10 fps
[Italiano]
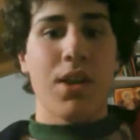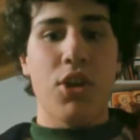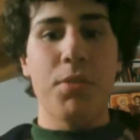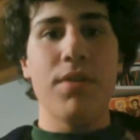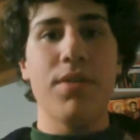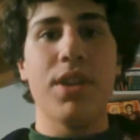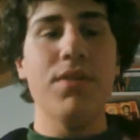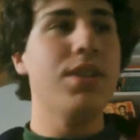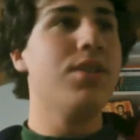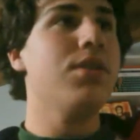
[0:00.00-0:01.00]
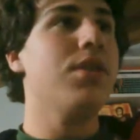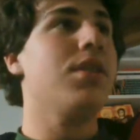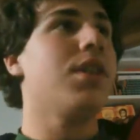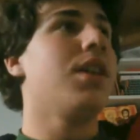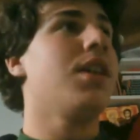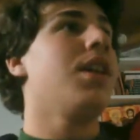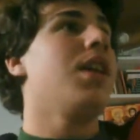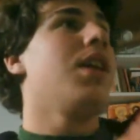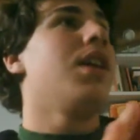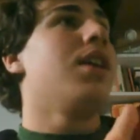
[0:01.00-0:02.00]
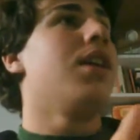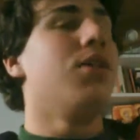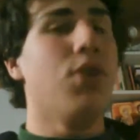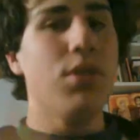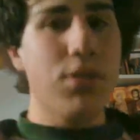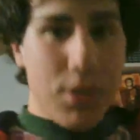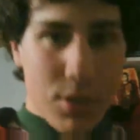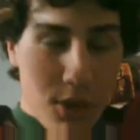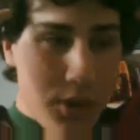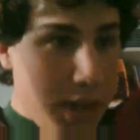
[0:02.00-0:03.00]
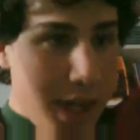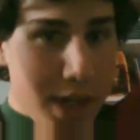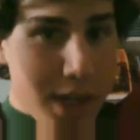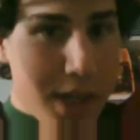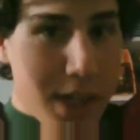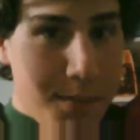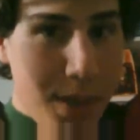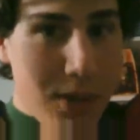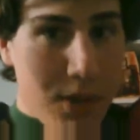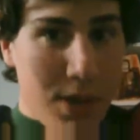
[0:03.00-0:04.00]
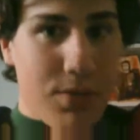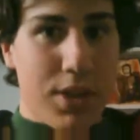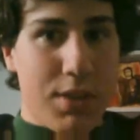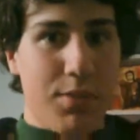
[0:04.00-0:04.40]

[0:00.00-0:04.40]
come avete visto, non, non ho neanche il cappello in questa